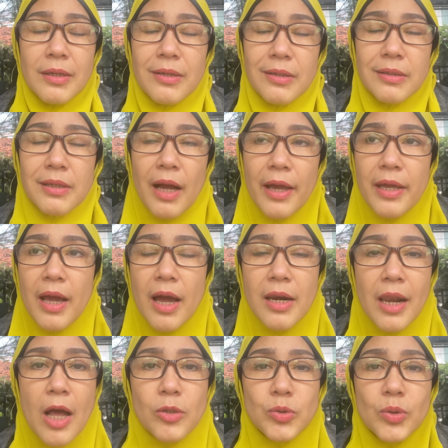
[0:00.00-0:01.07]
eh, kayak
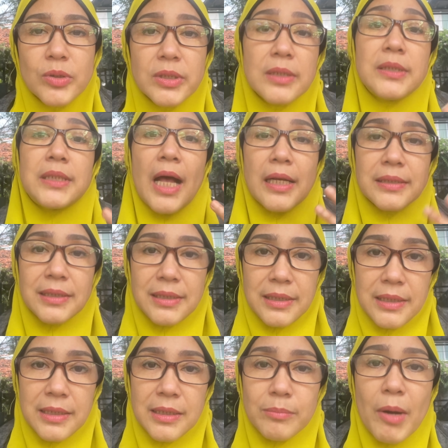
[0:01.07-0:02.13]
langsung
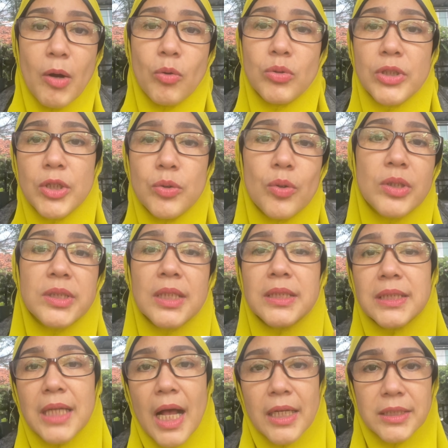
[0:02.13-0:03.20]
sensasi bangun tidur
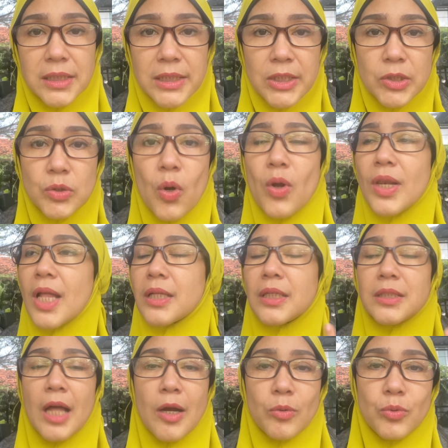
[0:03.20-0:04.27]
sensasi sholat
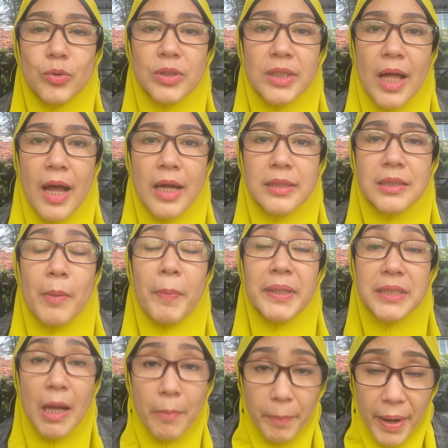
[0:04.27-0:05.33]
ketakutan
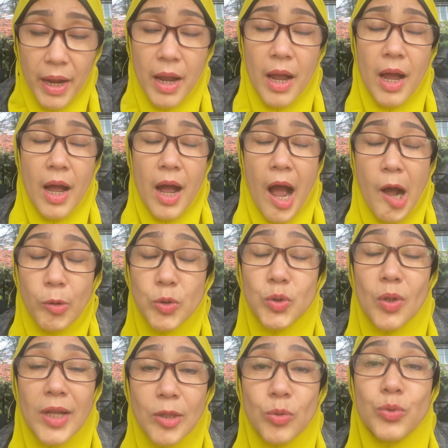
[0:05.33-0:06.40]
sampai-sampai aku
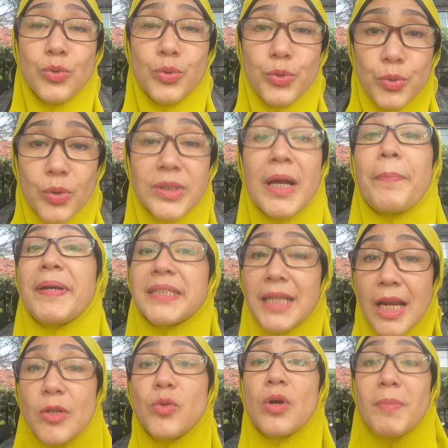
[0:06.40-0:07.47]
sholat tuh duduk sampai
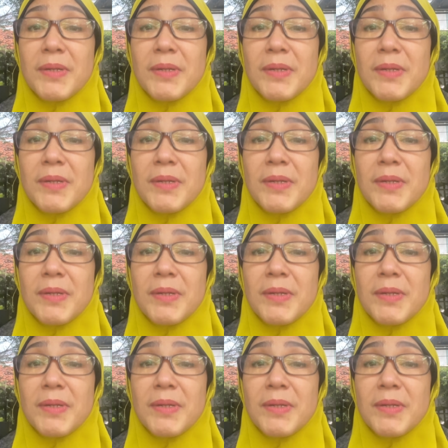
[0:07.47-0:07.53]
sekarang juga